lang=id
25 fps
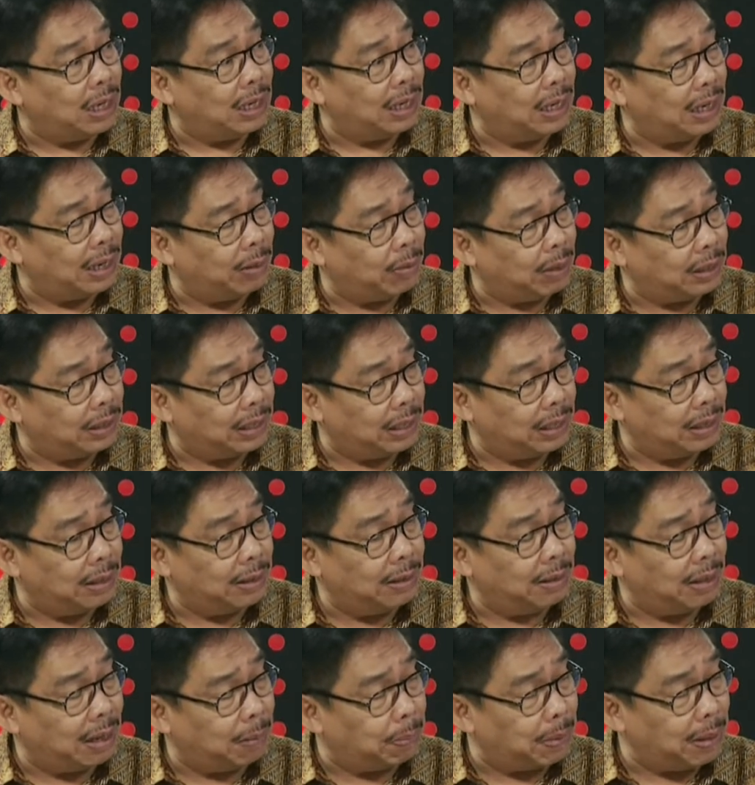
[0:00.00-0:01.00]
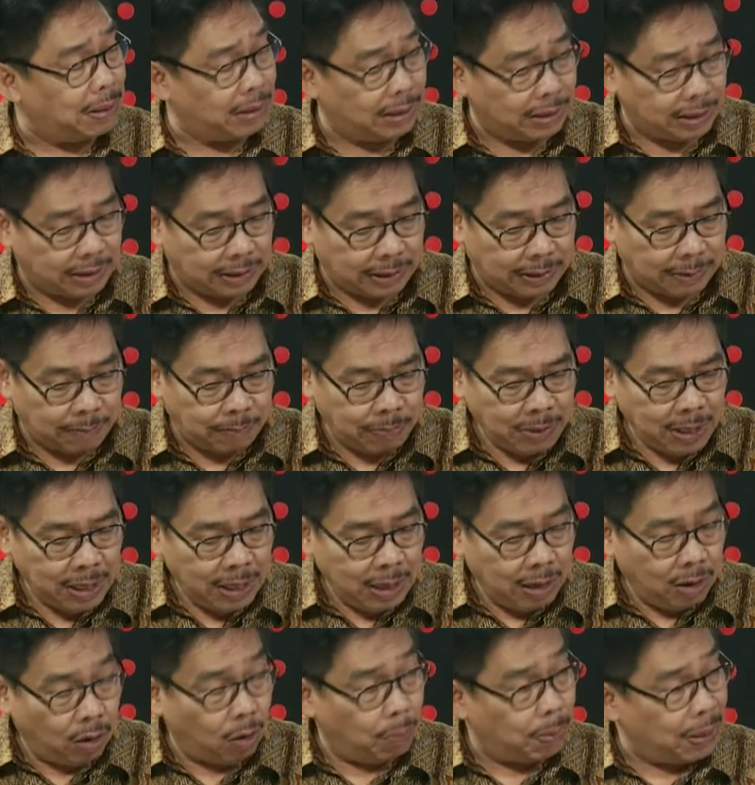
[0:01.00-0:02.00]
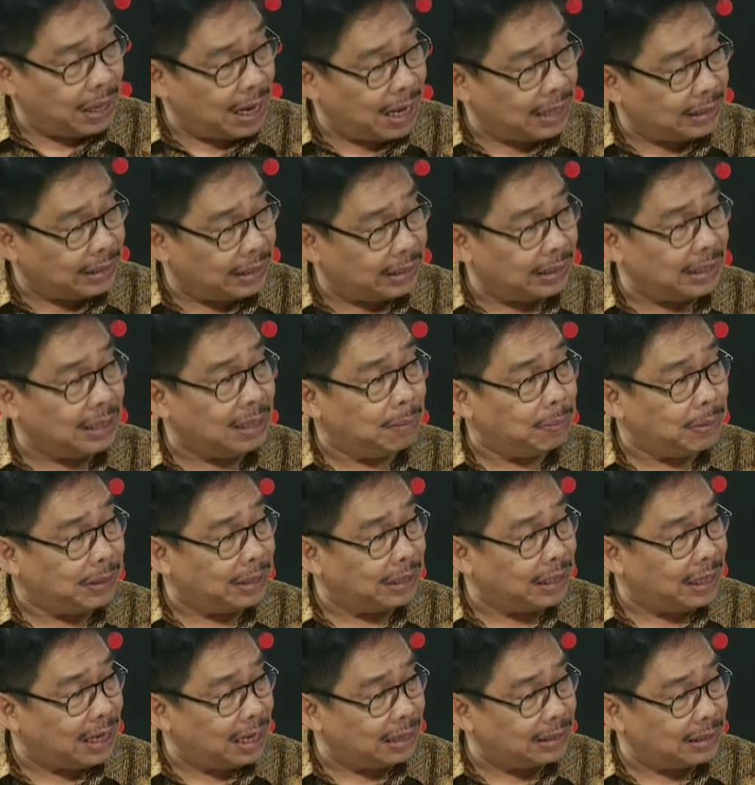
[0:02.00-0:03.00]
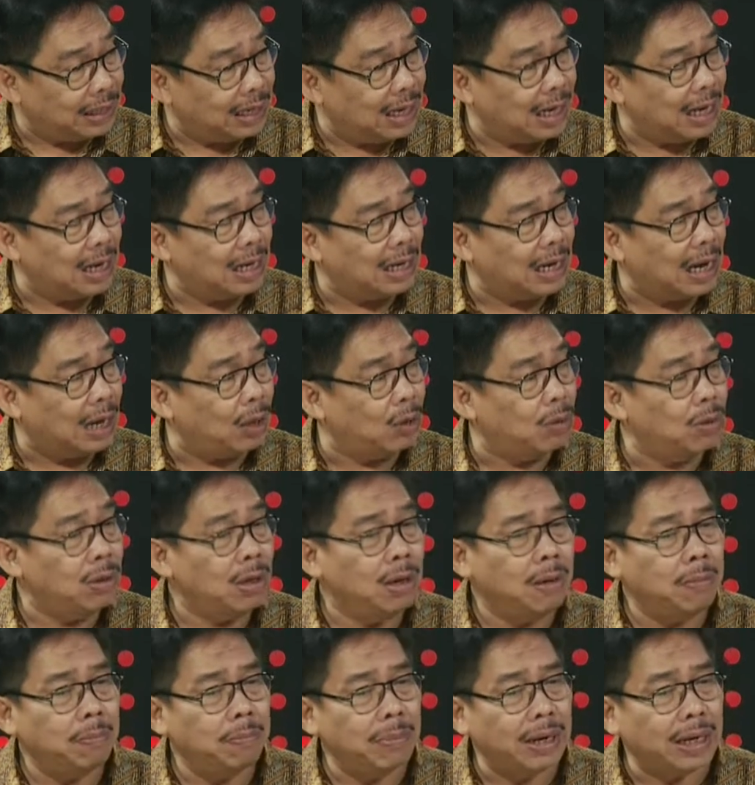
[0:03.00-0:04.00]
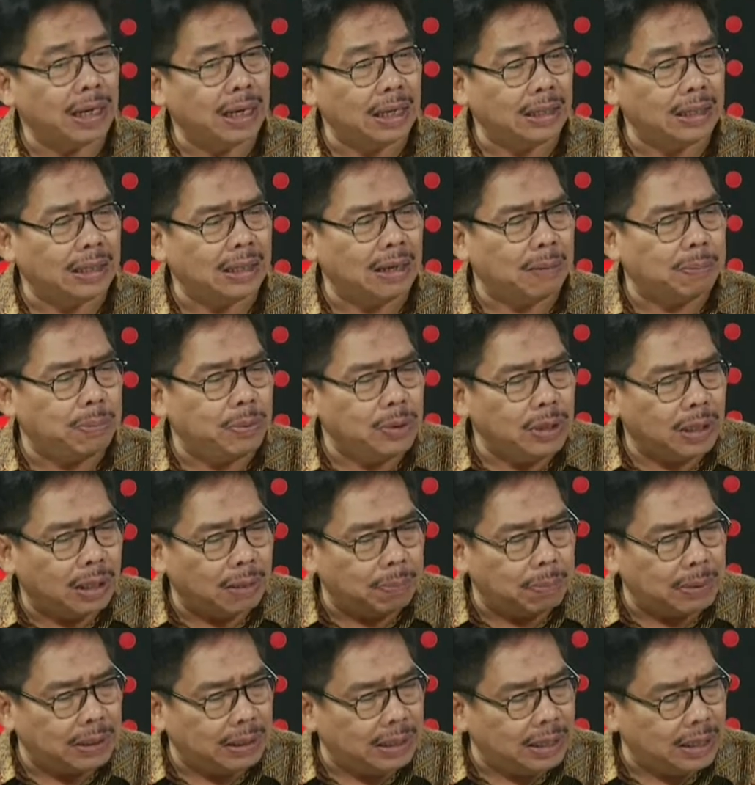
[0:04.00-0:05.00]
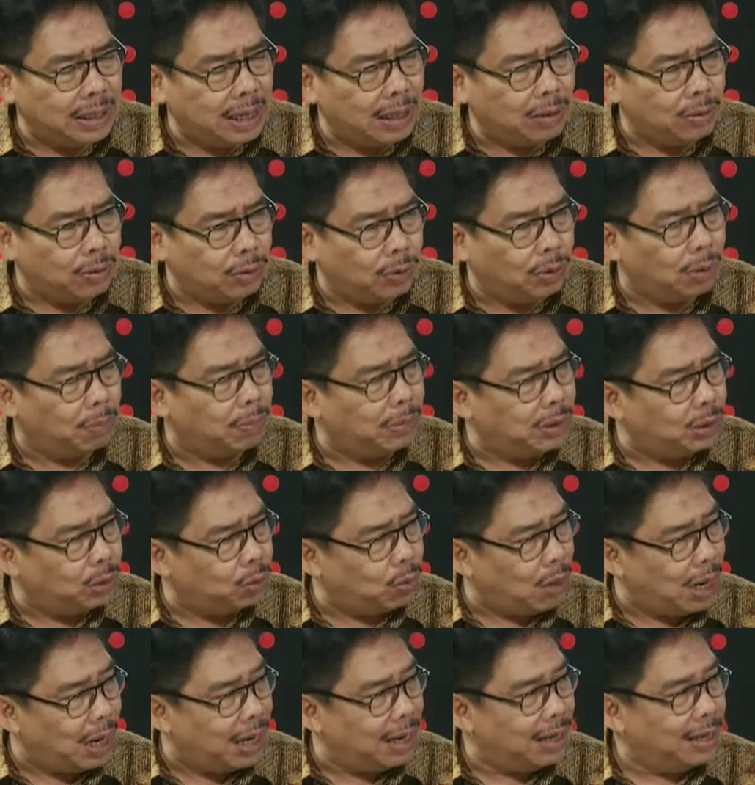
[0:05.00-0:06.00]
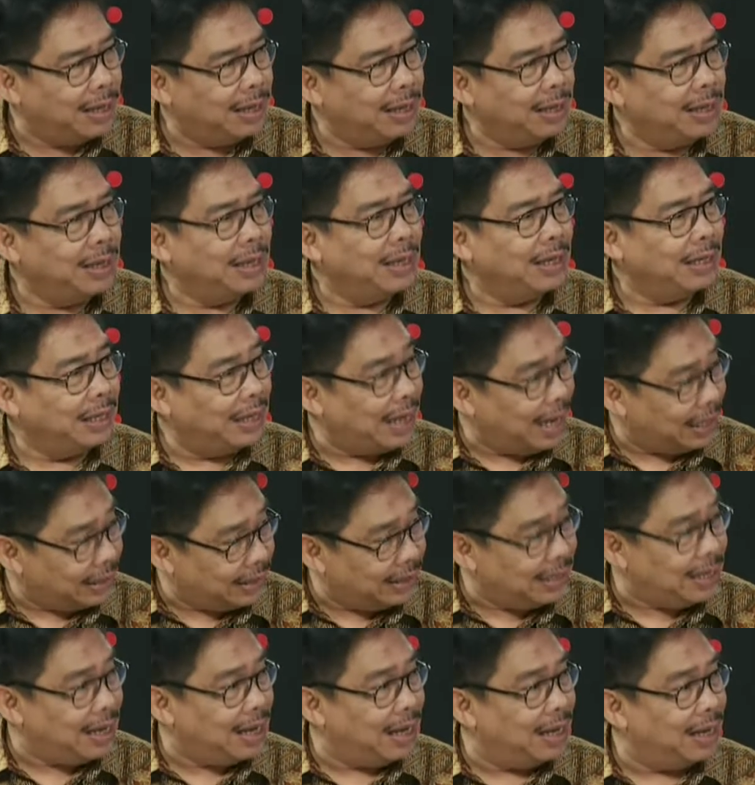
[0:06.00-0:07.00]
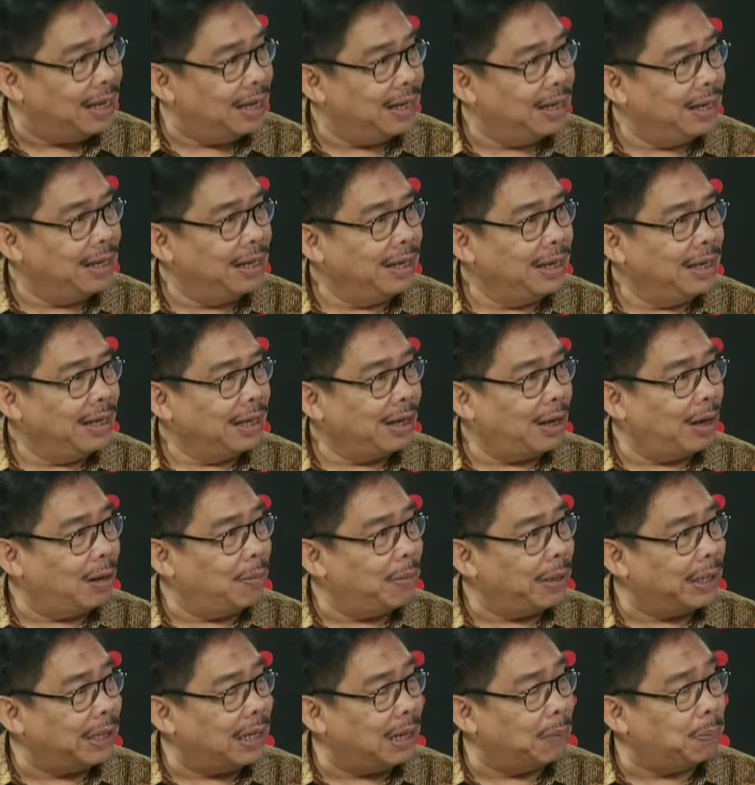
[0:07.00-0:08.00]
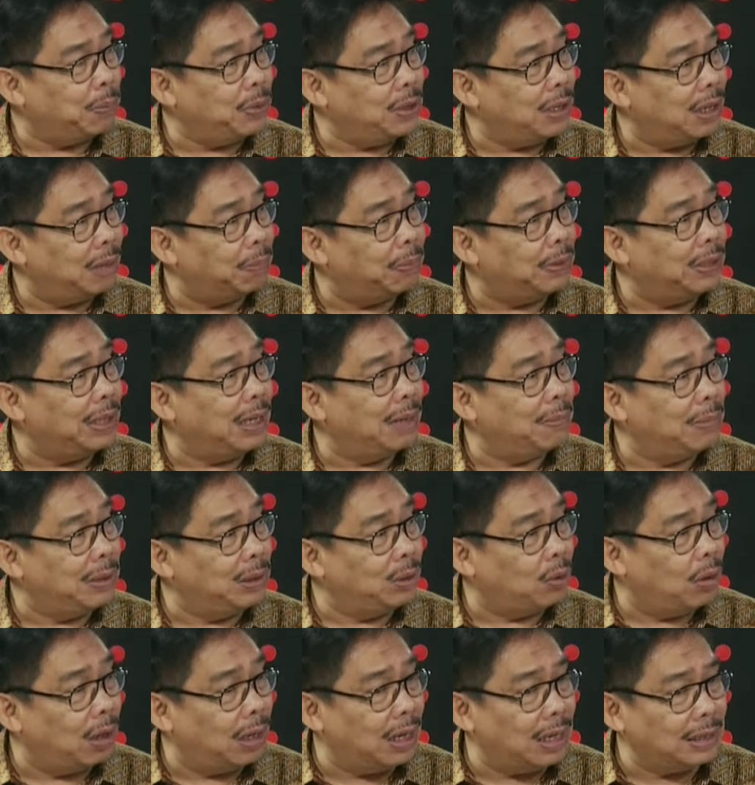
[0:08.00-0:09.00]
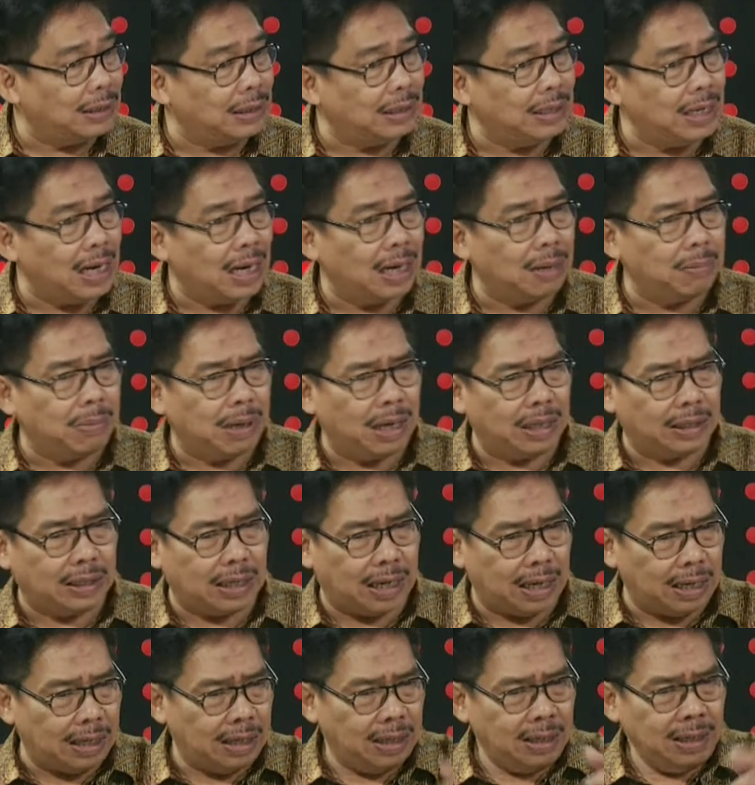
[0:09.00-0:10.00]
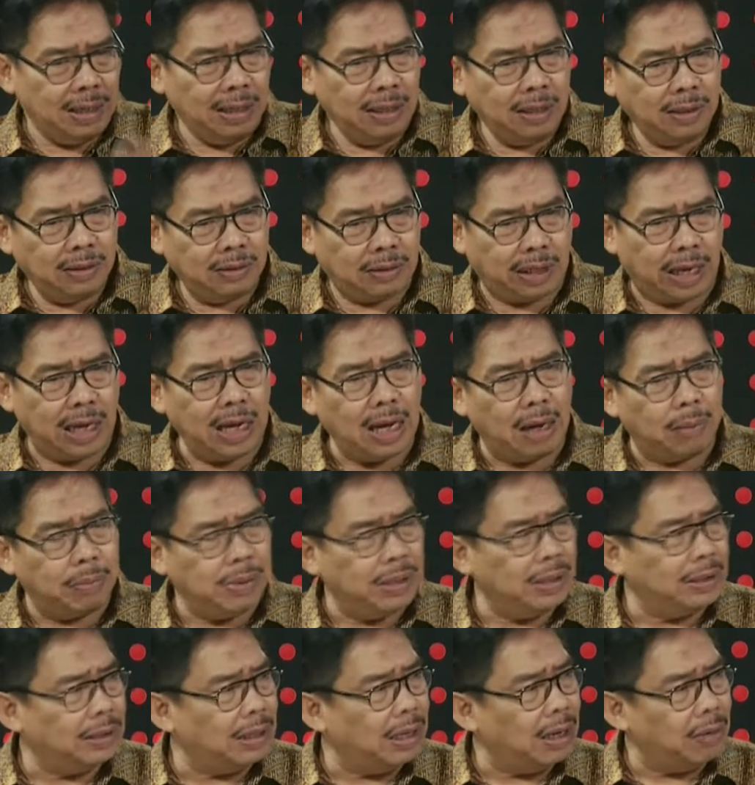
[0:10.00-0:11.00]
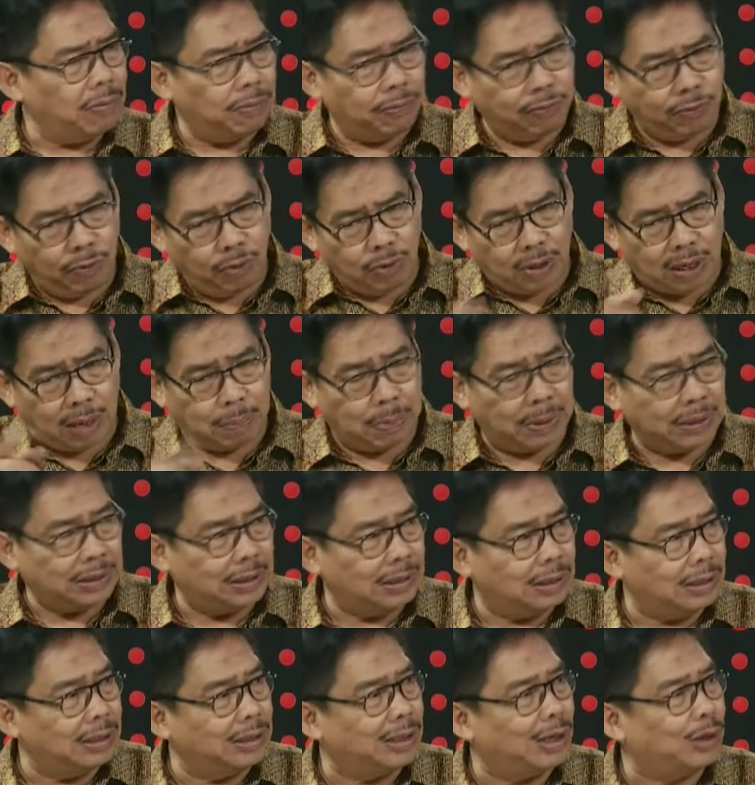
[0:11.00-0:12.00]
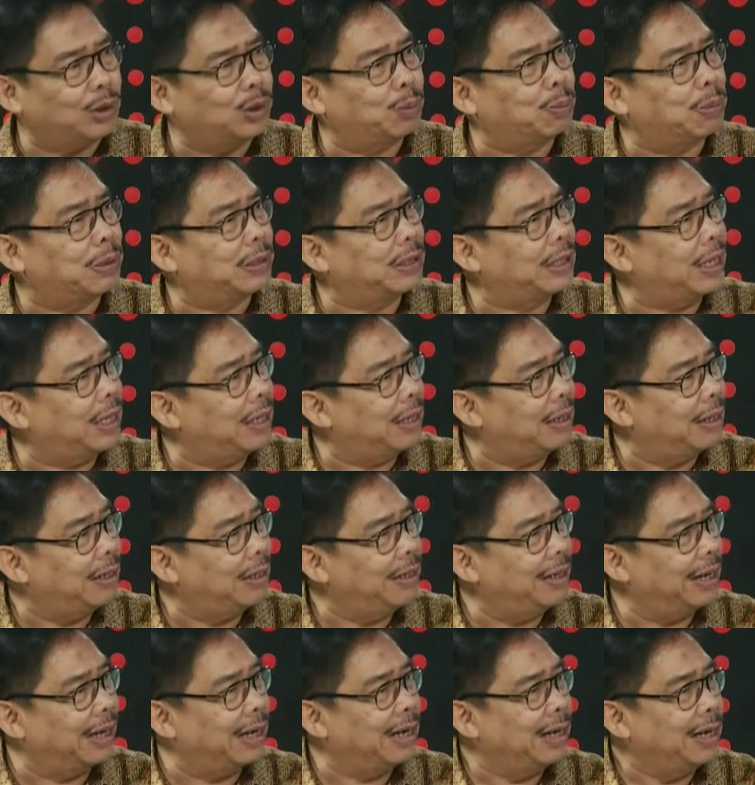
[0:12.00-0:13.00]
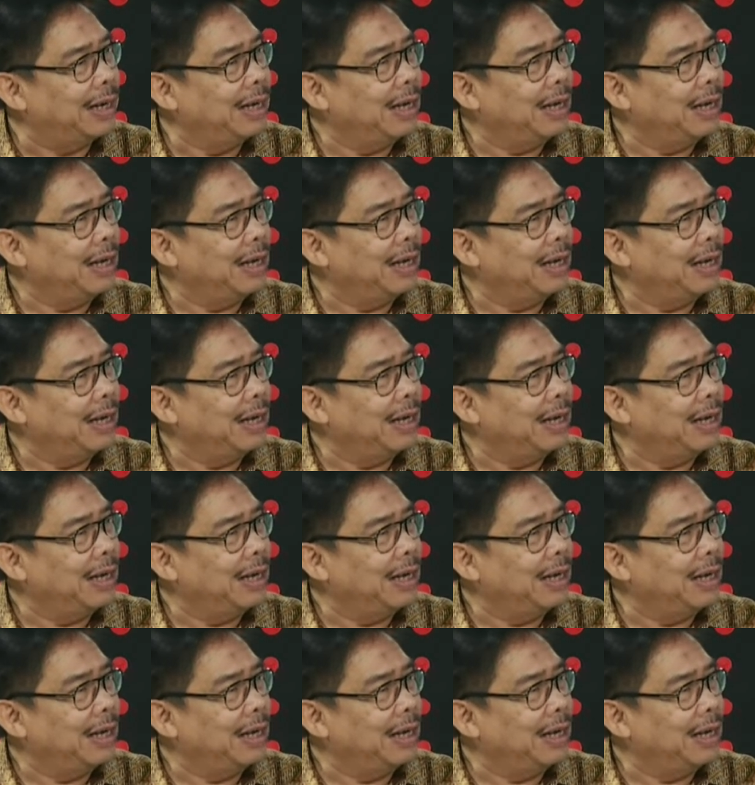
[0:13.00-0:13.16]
lewatin apa uh, open access hanya bisa dilaksanakan kalau mereka tidak punya kepentingan untuk menjual gasnya kalau mereka punya kepentingan menjual gas, ya dia akan mengatakan, saya nggak bisa full capacity 100%, ya kan?